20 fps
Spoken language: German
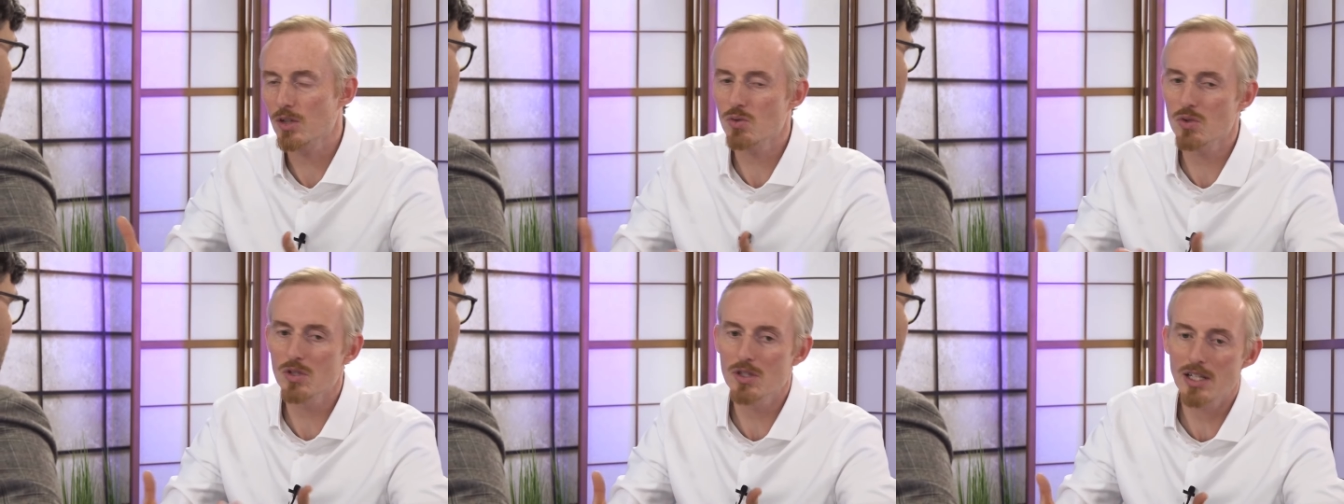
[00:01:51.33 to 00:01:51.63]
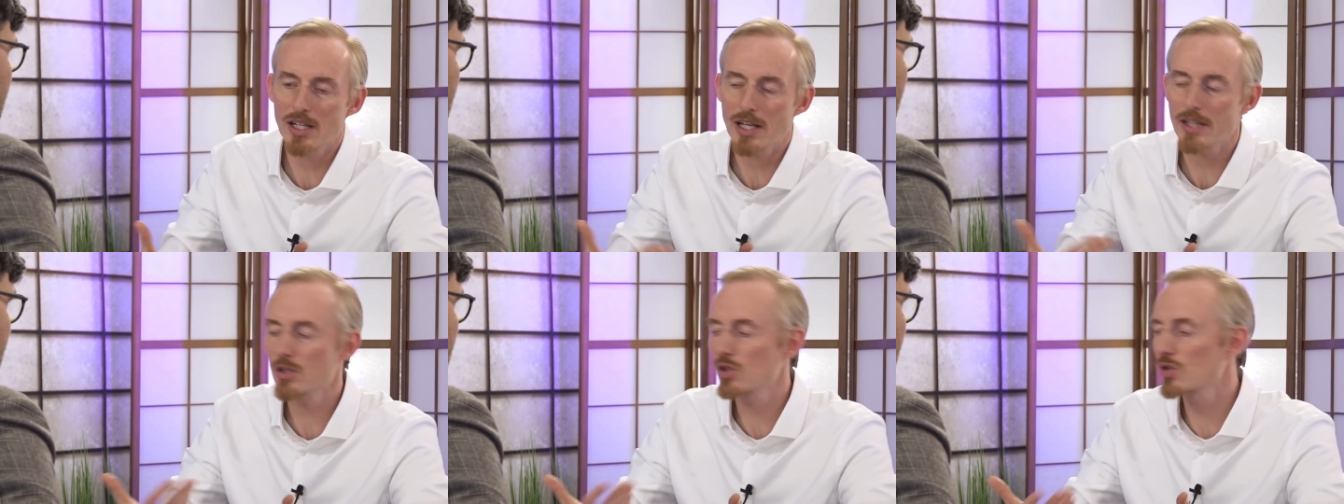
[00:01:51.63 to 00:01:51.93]
Also
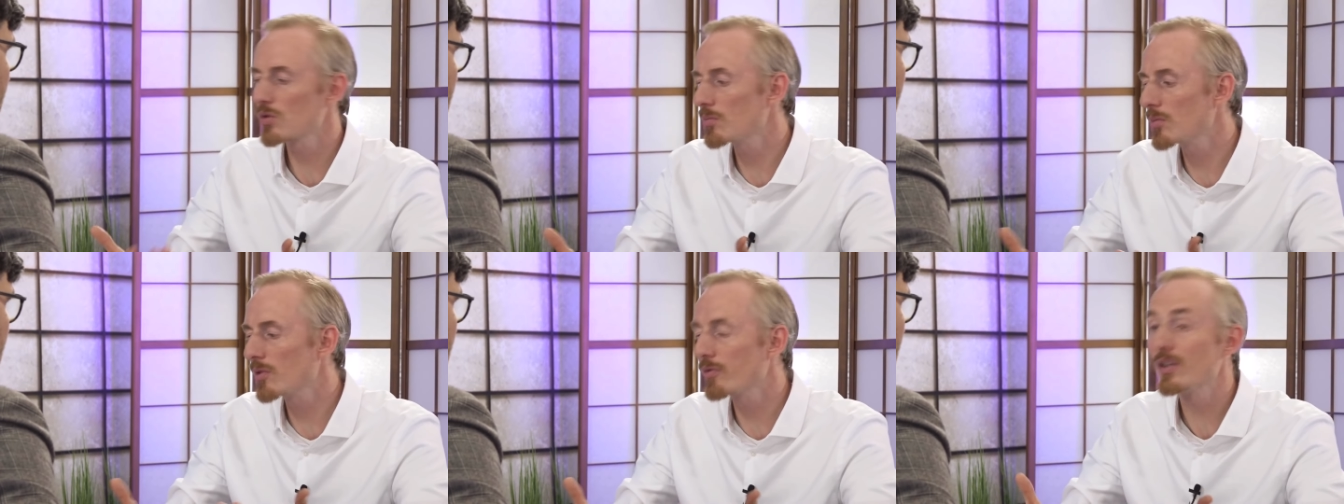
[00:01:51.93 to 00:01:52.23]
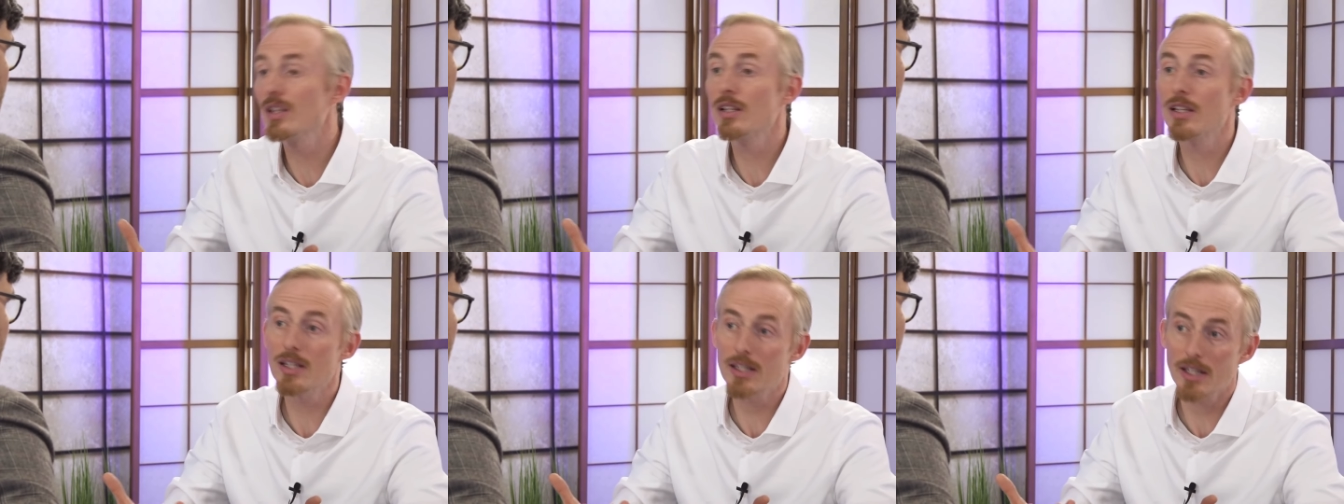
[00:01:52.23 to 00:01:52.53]
diese klassischen
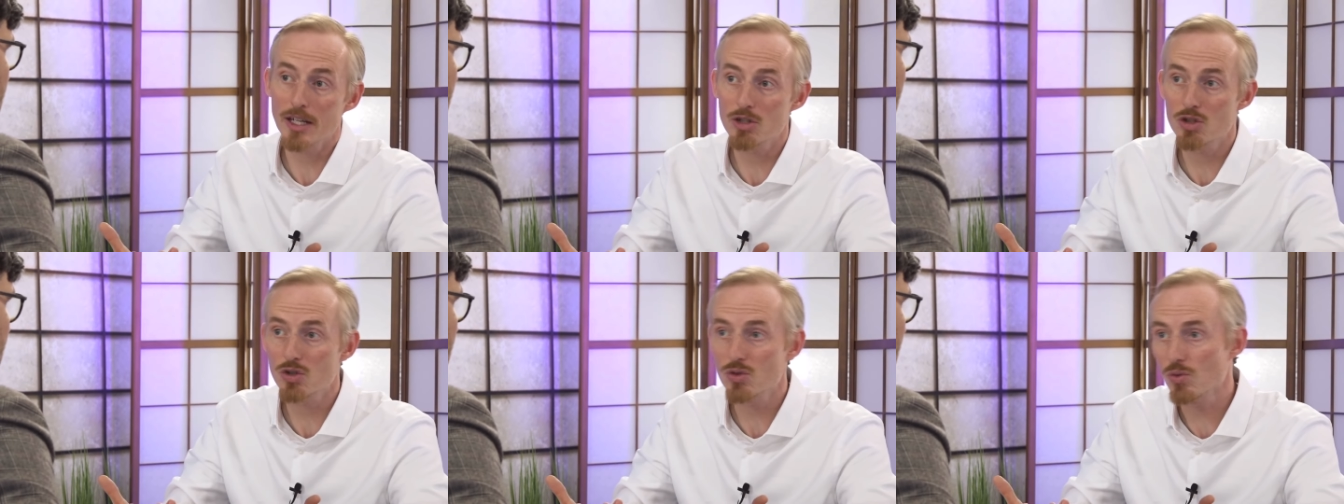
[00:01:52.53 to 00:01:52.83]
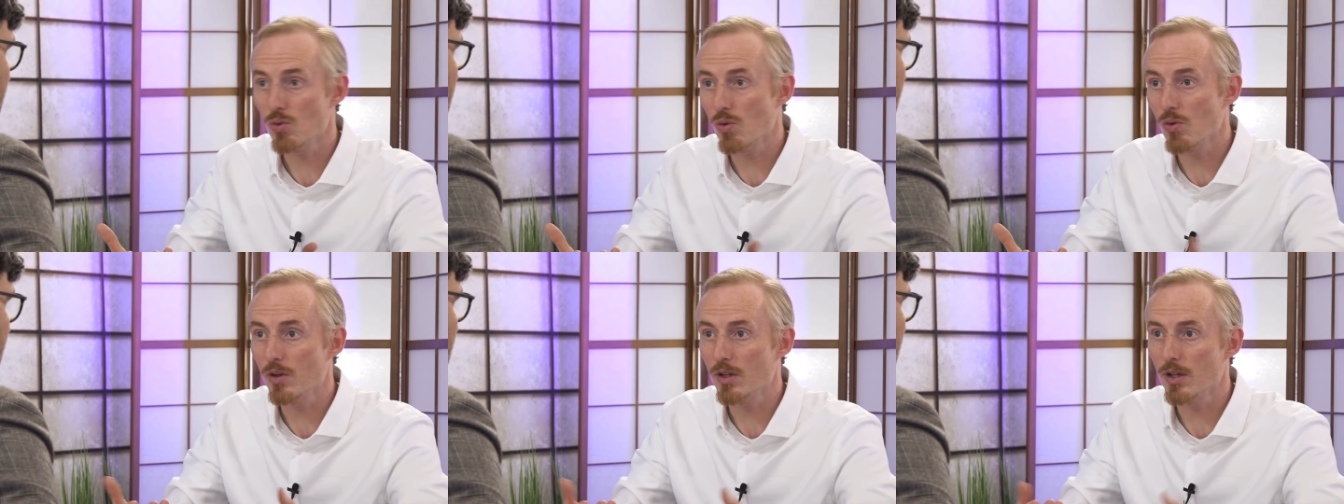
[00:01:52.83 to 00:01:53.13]

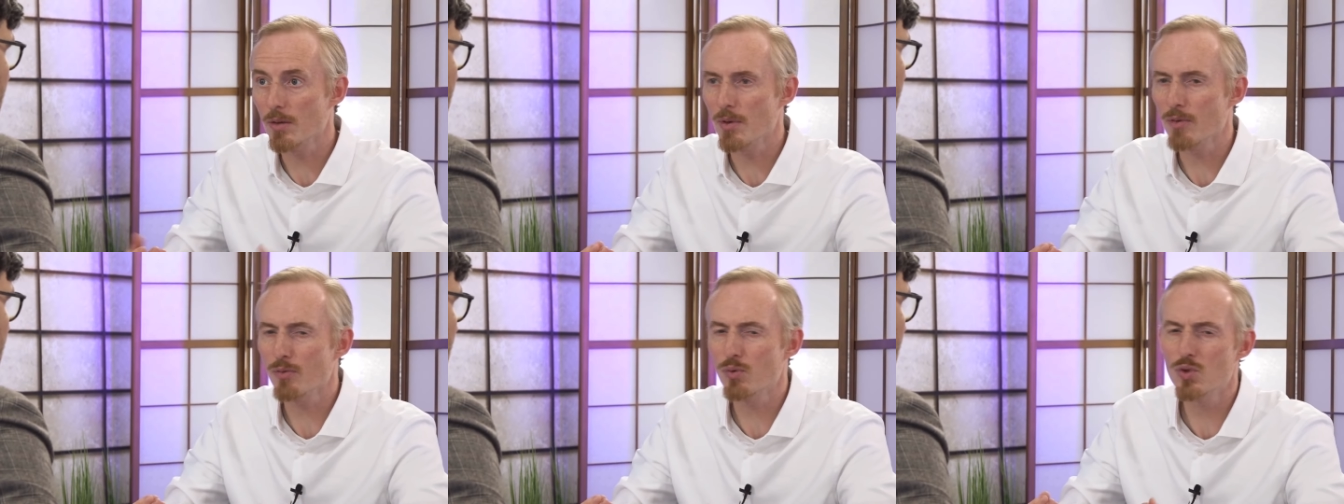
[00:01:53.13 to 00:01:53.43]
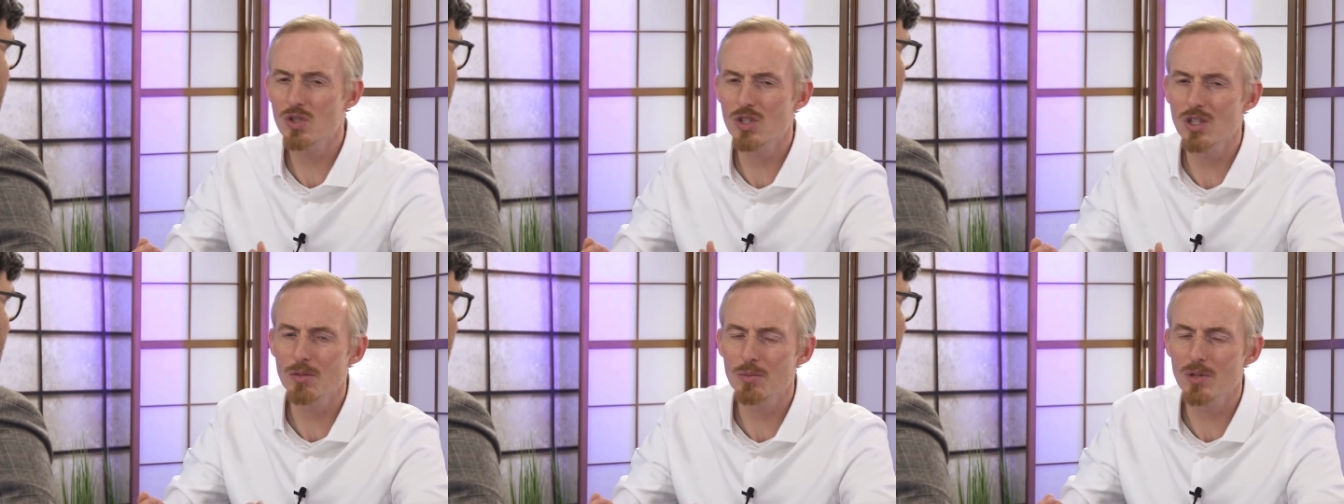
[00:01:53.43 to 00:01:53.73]
Befindlichkeitsstörungen, ja, man
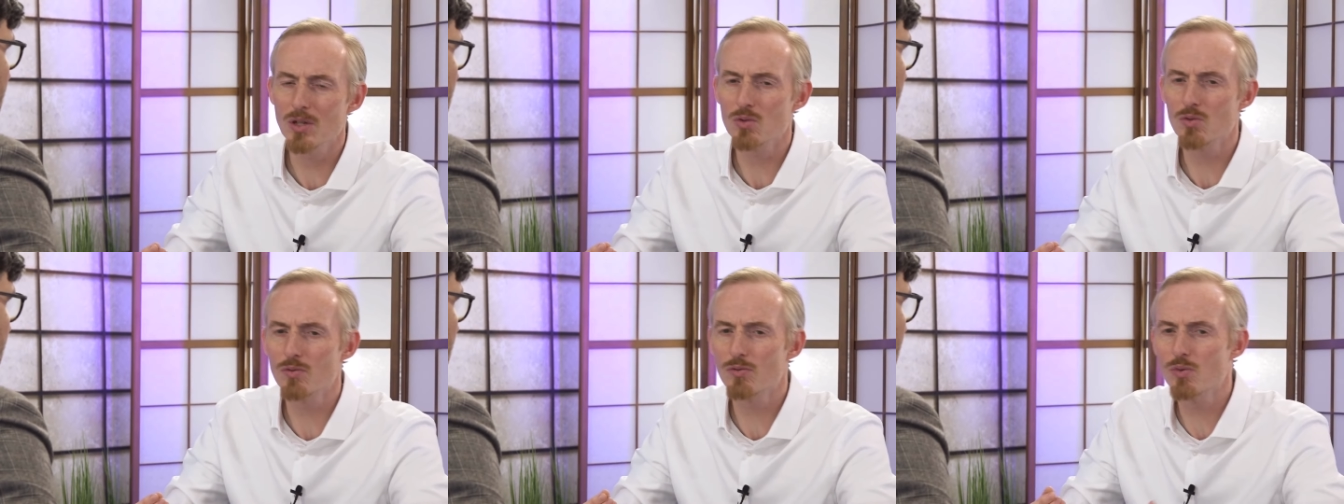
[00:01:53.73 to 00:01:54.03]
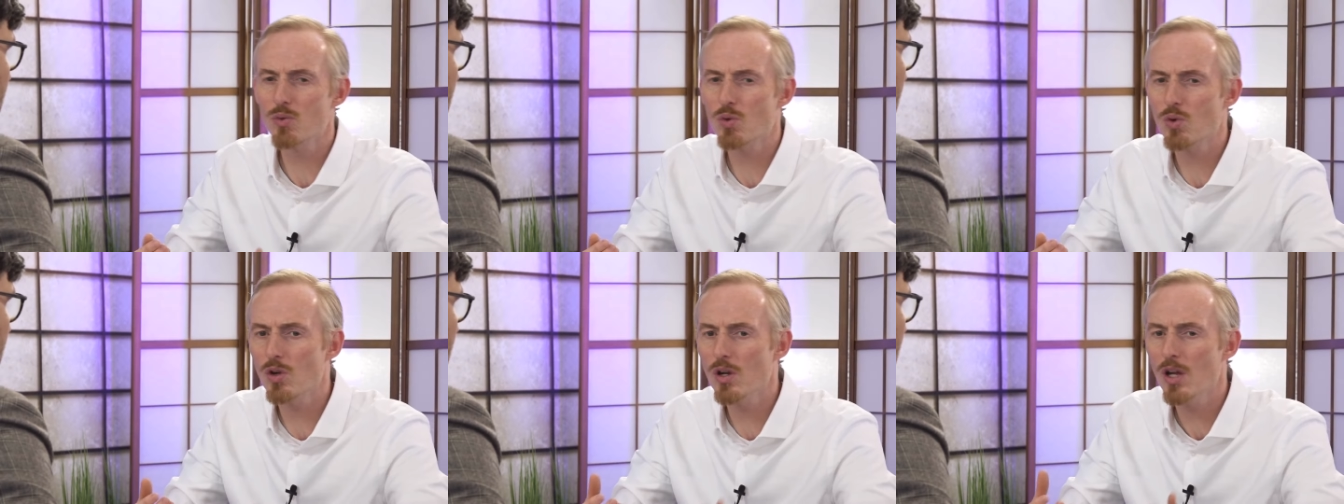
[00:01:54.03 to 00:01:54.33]
fühlt sich nicht mehr
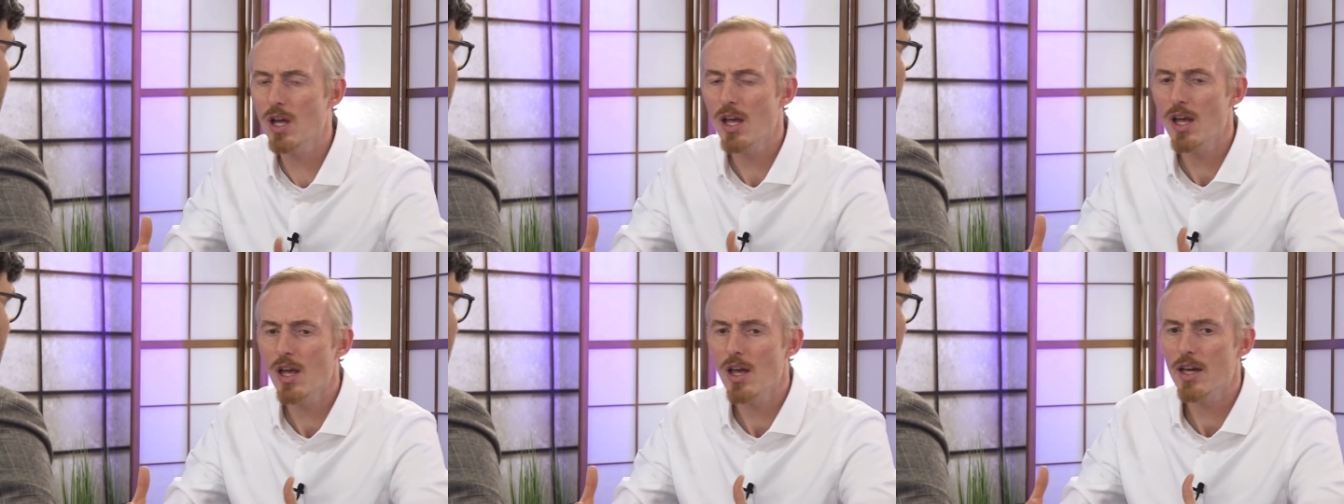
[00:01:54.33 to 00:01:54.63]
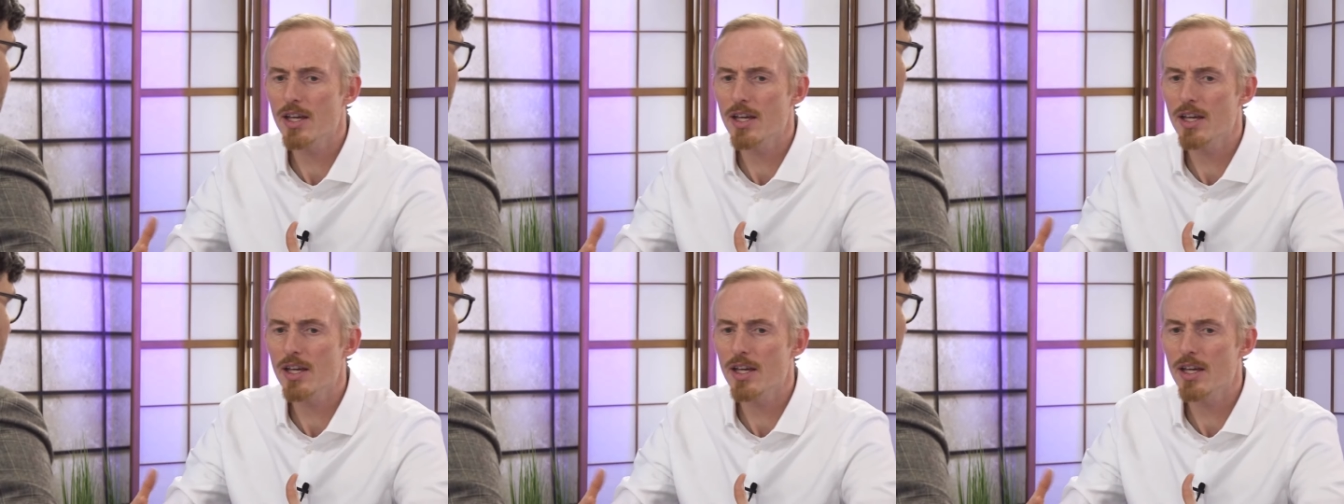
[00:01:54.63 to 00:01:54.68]
so wohl,